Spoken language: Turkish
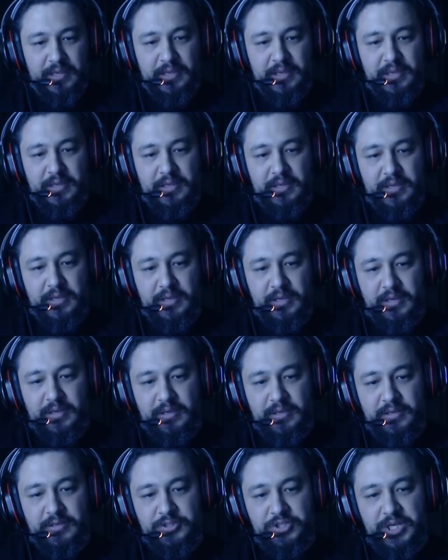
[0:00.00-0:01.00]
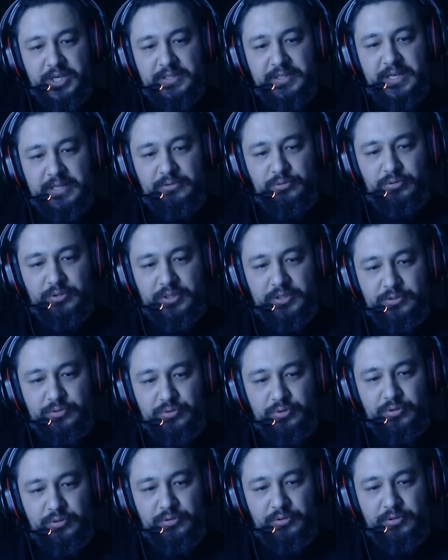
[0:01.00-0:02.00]
Ee, şeyden dolayı
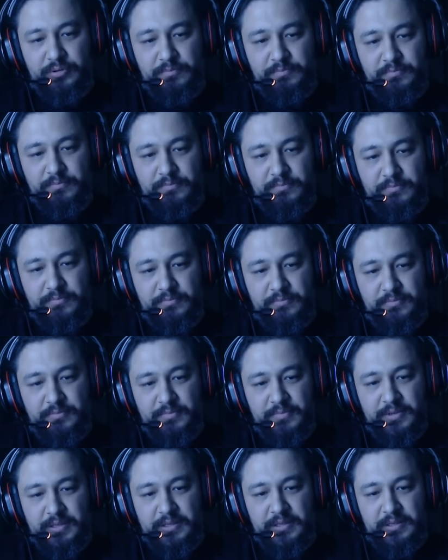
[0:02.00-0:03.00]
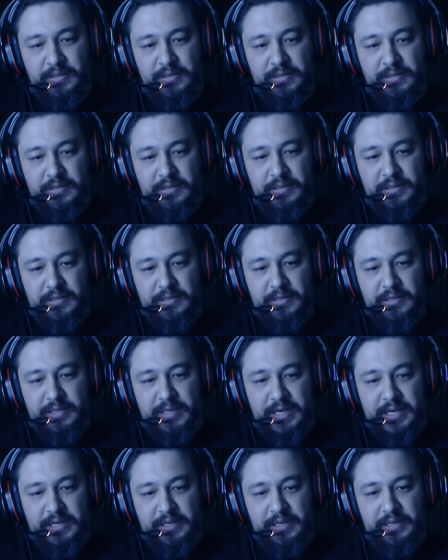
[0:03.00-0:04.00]
söylüyorum.
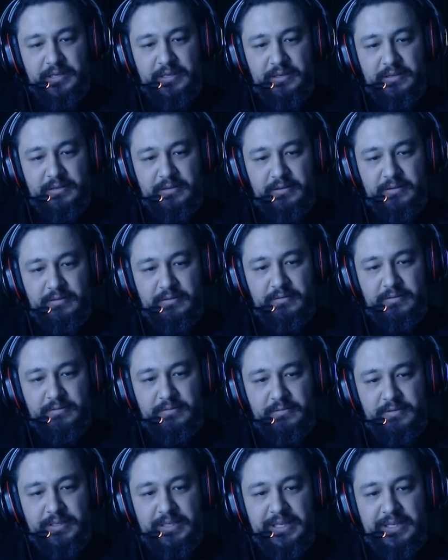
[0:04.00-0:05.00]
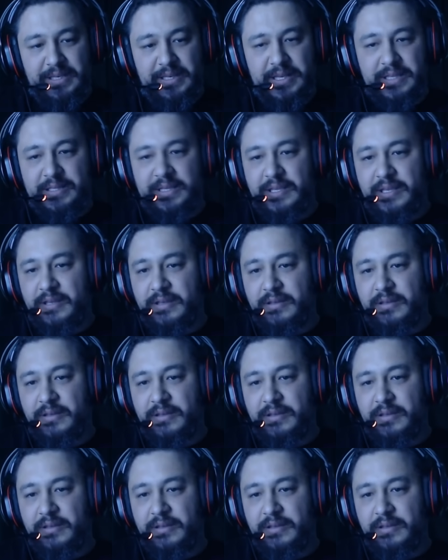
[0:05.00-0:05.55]
Yani ille de